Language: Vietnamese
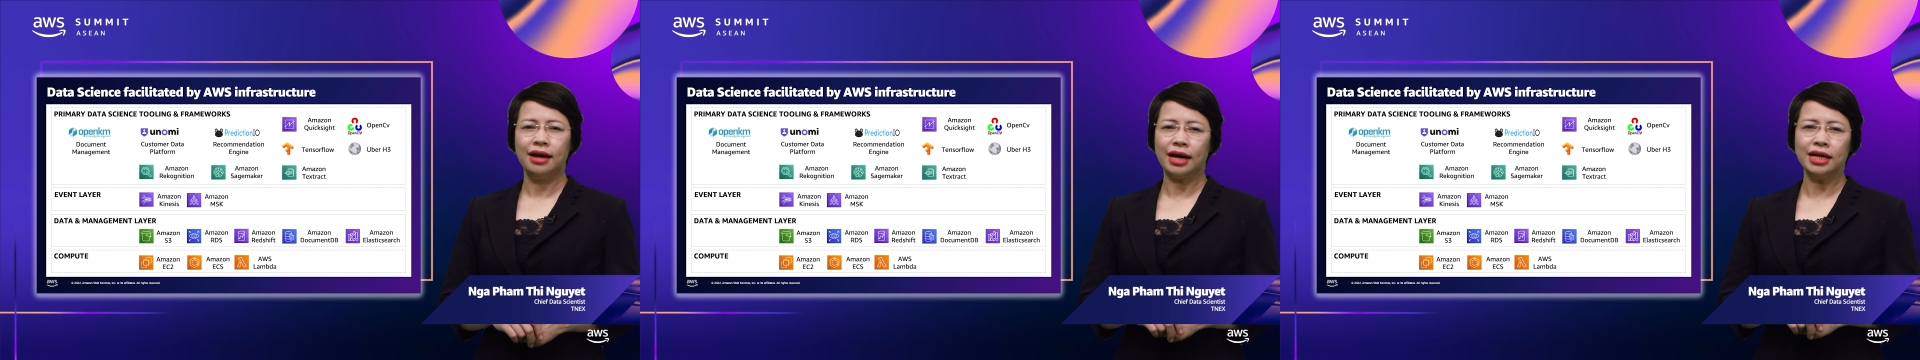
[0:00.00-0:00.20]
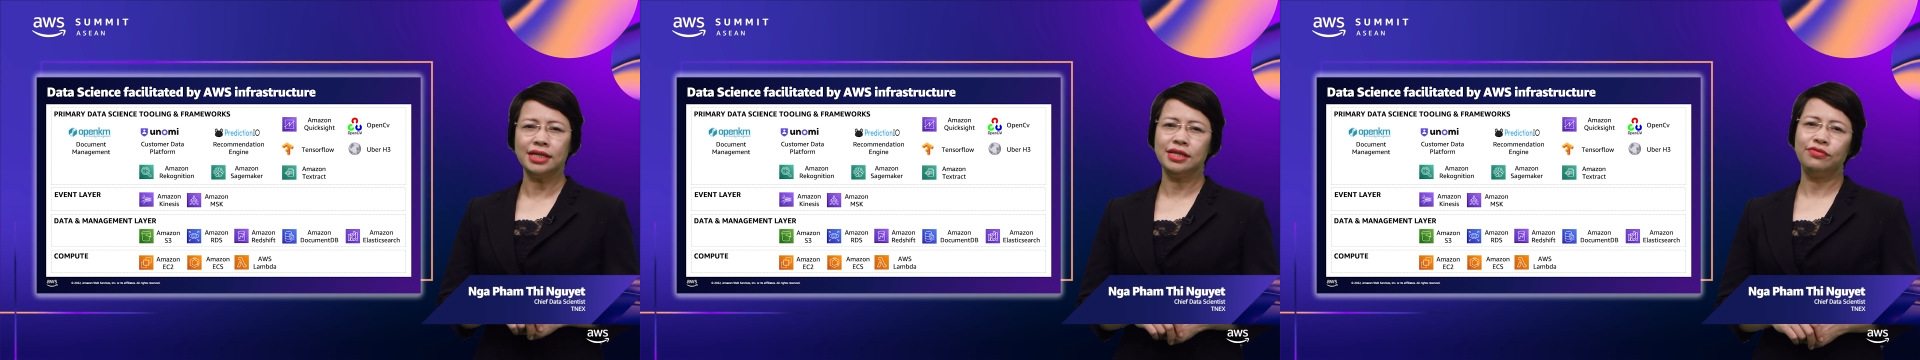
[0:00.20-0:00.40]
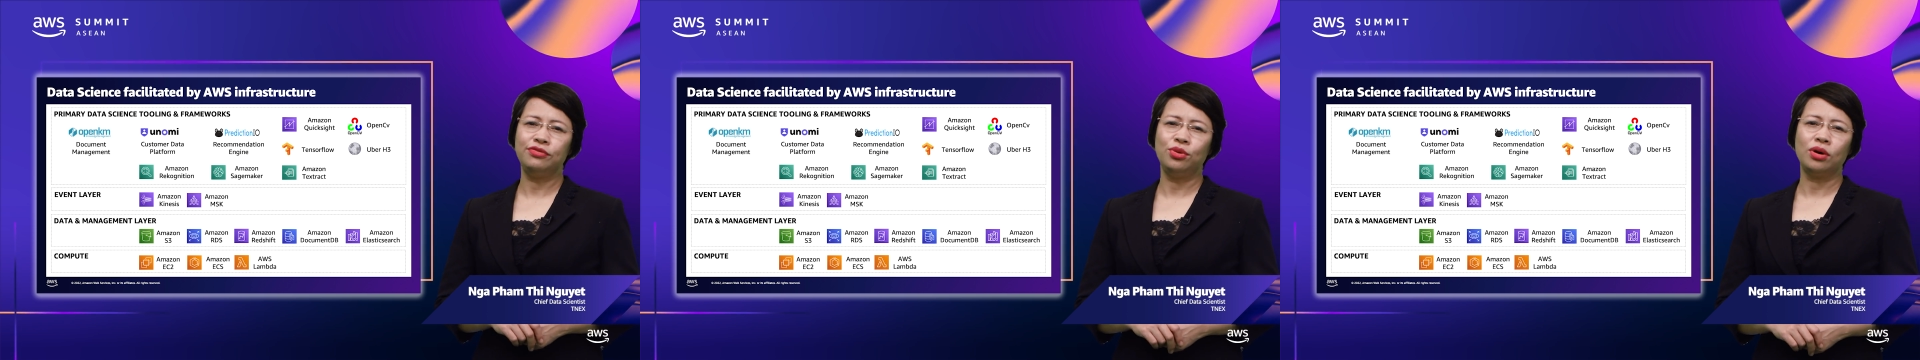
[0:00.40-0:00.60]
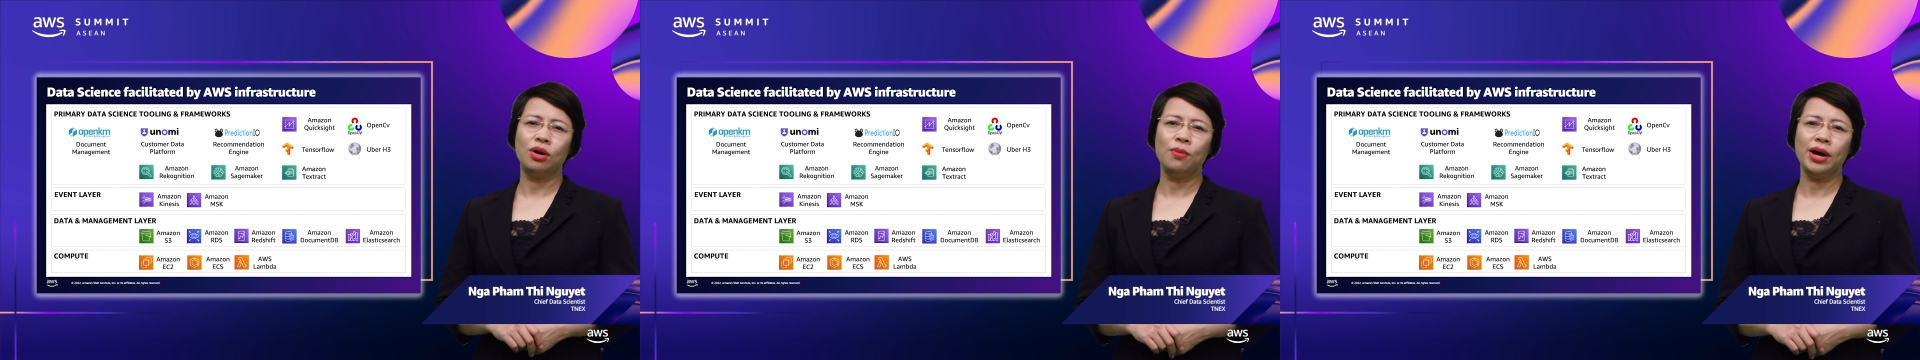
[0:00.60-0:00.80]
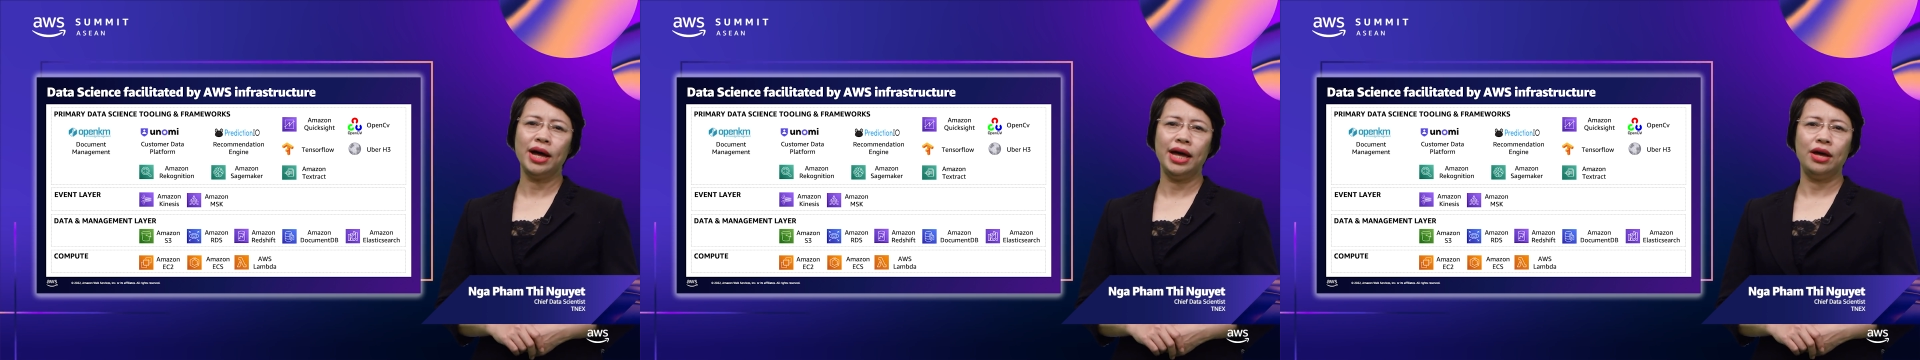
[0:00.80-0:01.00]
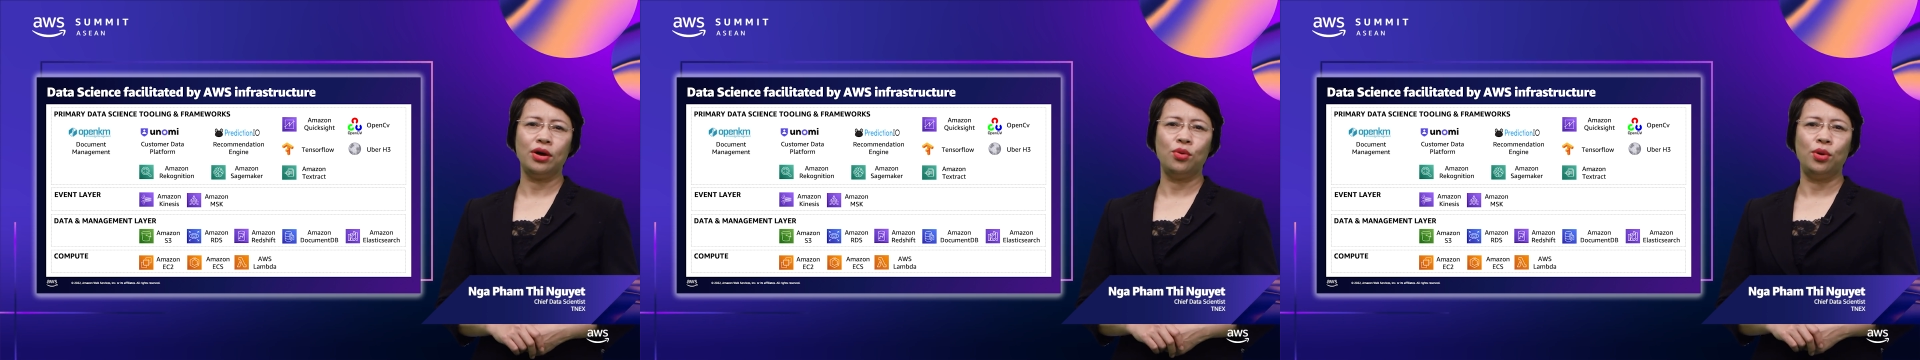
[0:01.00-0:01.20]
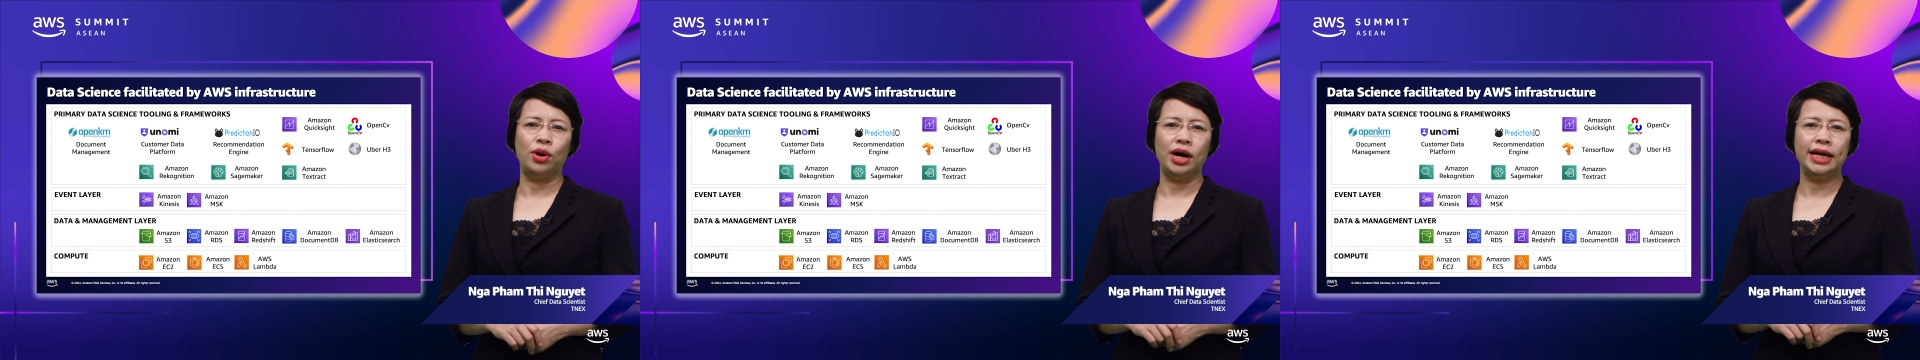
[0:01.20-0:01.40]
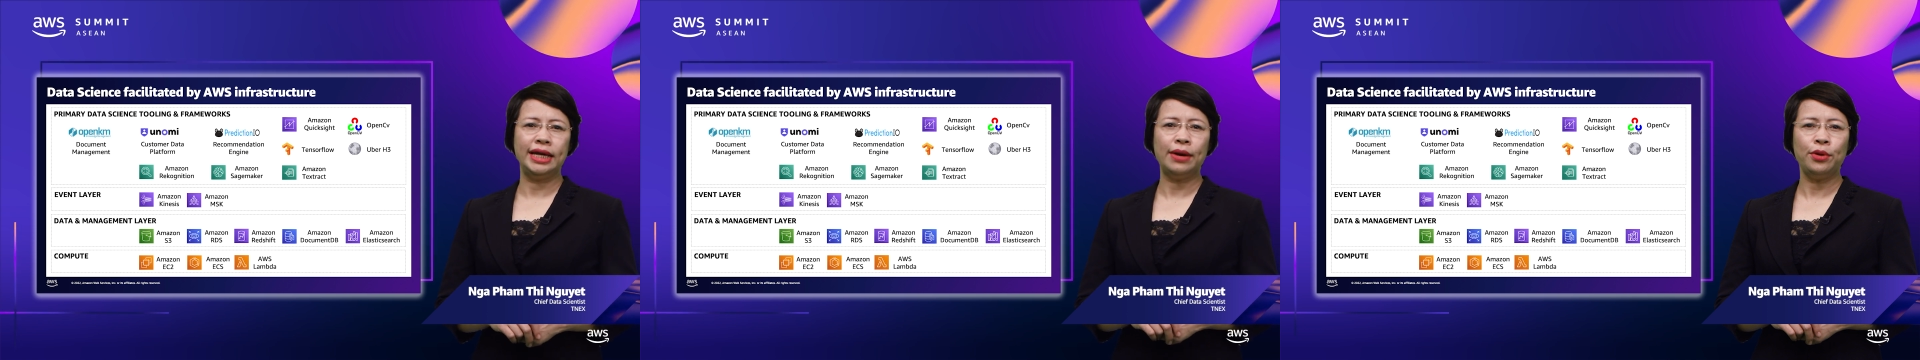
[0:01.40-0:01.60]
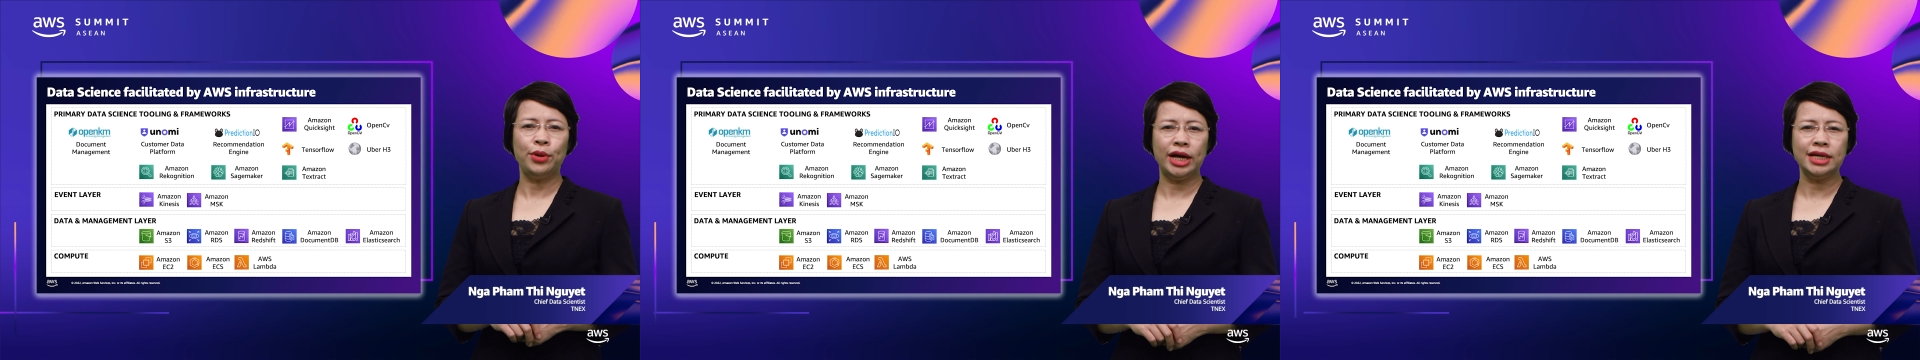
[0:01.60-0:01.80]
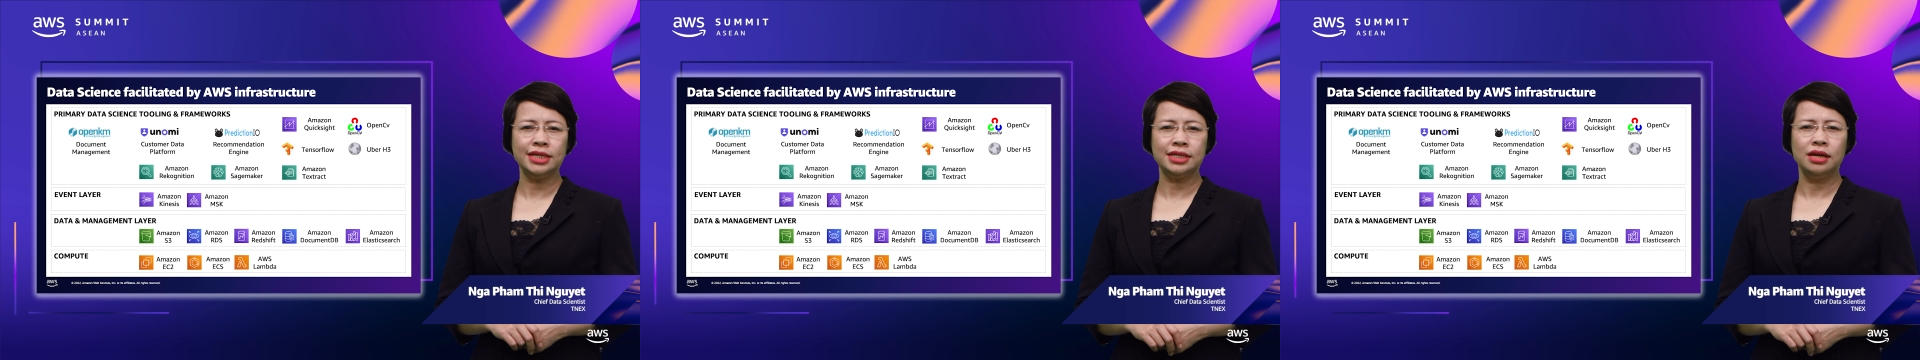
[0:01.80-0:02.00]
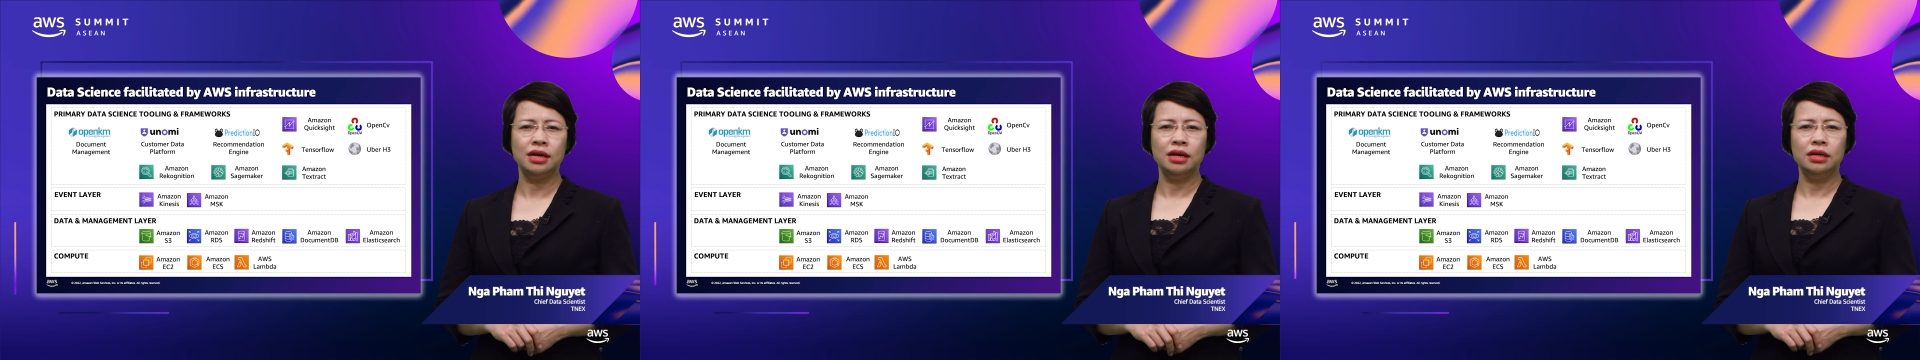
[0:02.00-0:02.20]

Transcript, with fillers: Các dịch vụ công nghệ của AWS